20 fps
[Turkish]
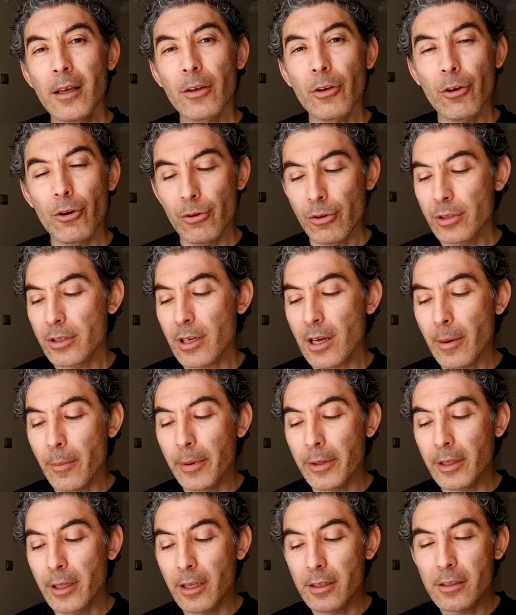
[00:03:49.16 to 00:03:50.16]
görüntü
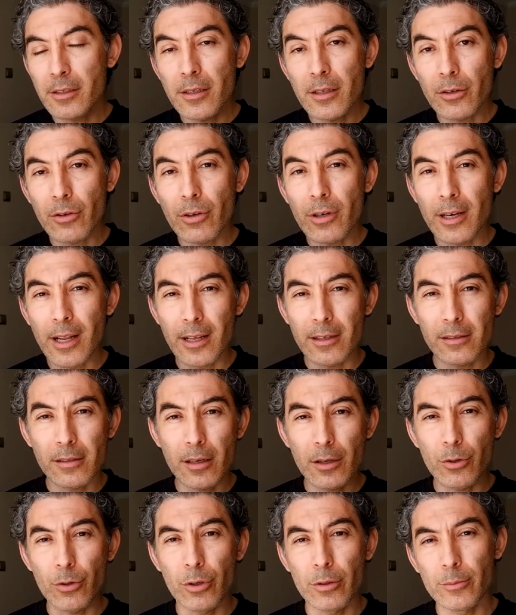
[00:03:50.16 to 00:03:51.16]
sabitleyici Nikon
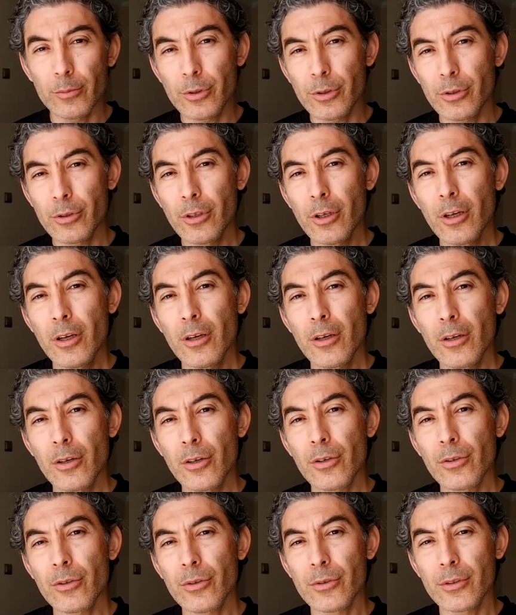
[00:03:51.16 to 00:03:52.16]
lense koymuş.
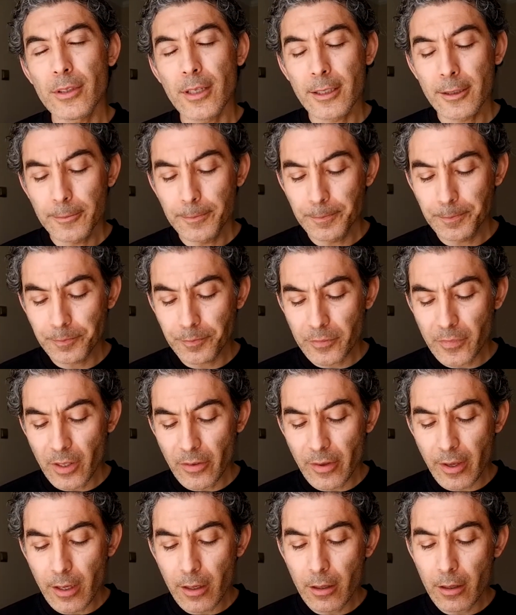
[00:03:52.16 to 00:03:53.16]
O yüzden
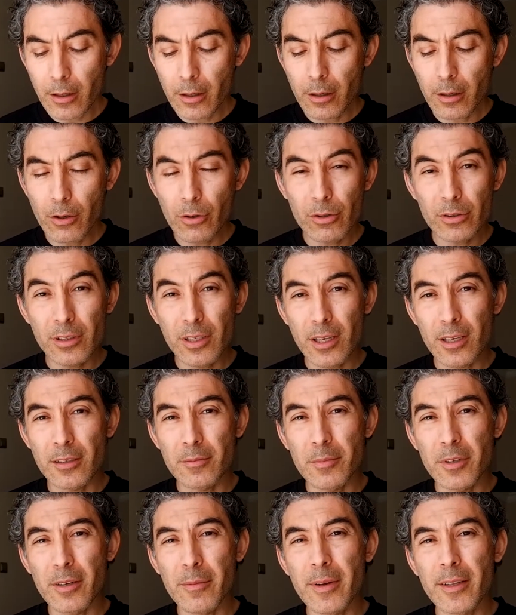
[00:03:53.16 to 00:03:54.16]
ve 18
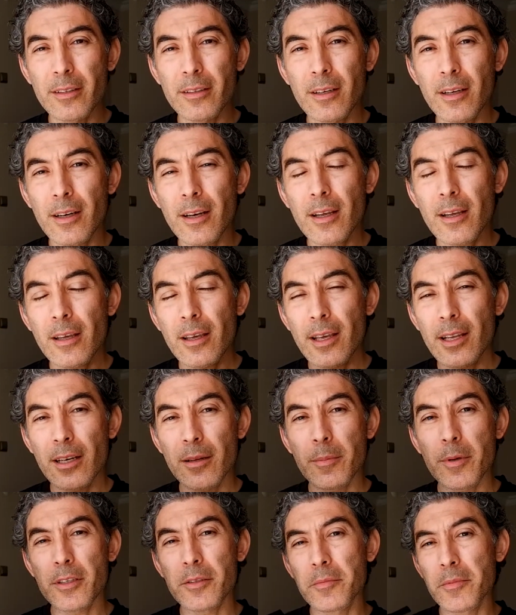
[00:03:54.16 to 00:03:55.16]
mm ile
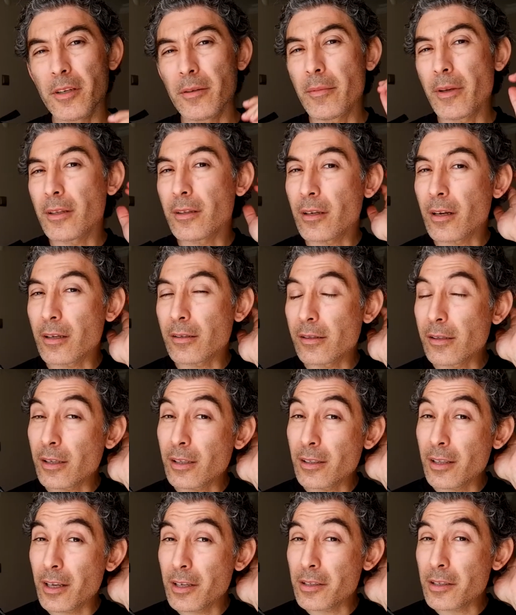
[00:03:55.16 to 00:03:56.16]
55 mm
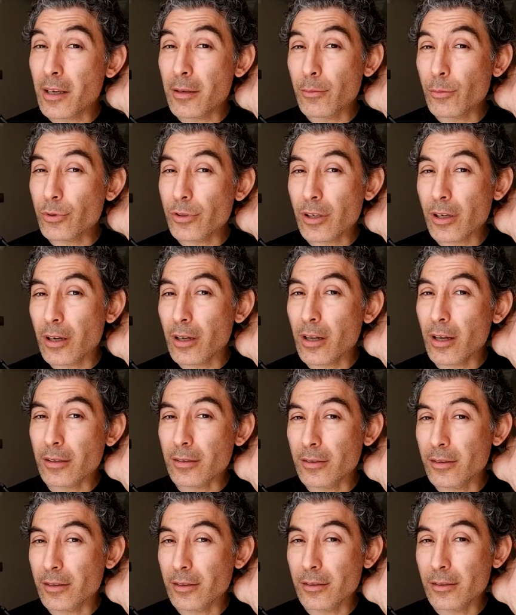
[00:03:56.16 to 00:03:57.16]
arasındaki değişken buzak
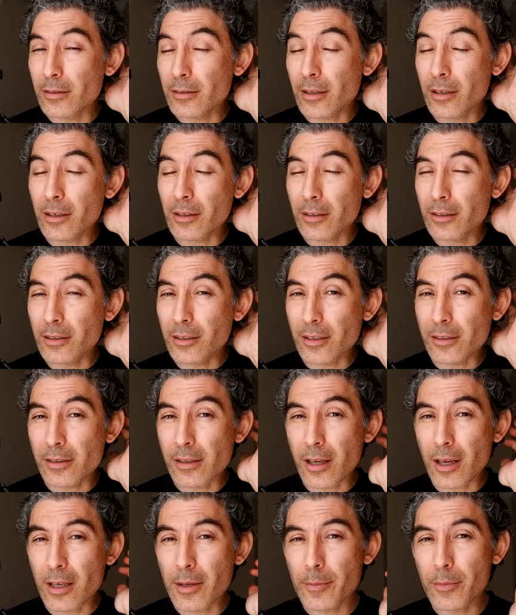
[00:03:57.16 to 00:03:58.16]
aralığına
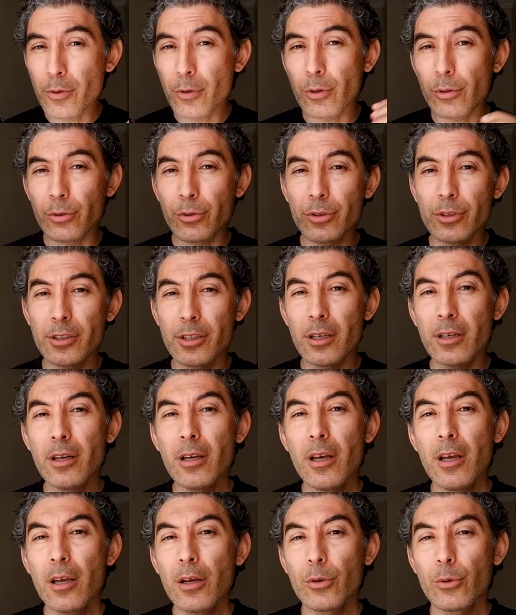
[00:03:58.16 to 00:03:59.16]
sahip oldukça
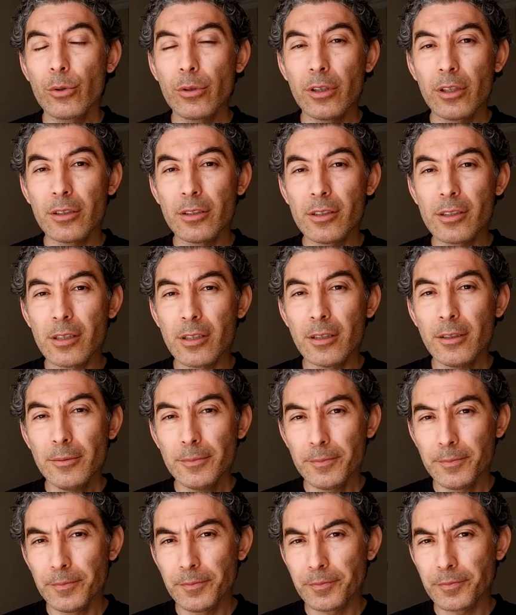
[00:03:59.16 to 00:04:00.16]
kullanışlı.
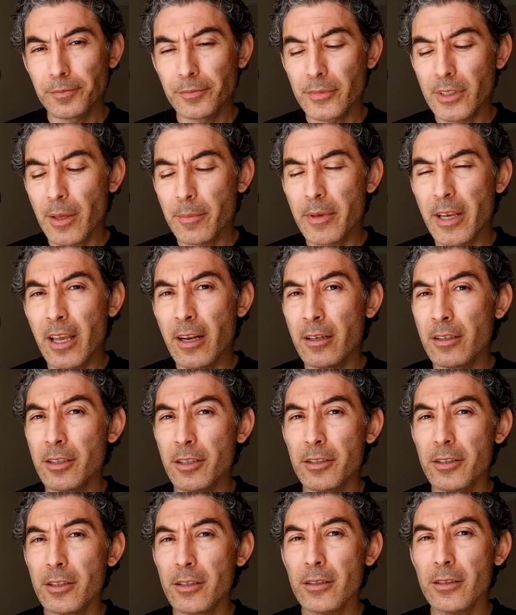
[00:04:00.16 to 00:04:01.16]
Hem geniş
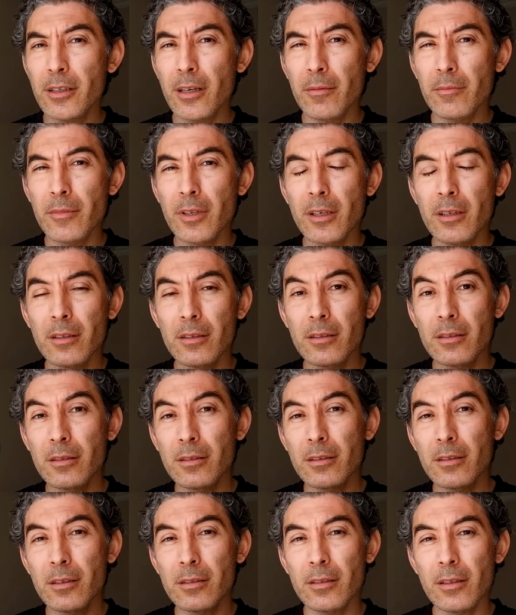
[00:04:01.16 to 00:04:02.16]
açı hem de
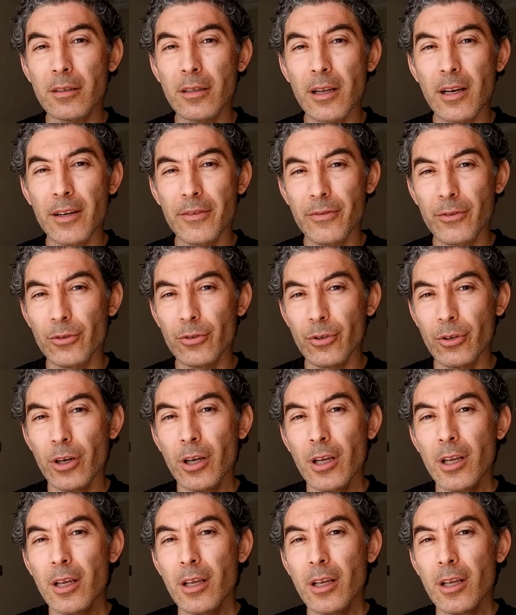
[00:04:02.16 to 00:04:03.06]
kısa telefoto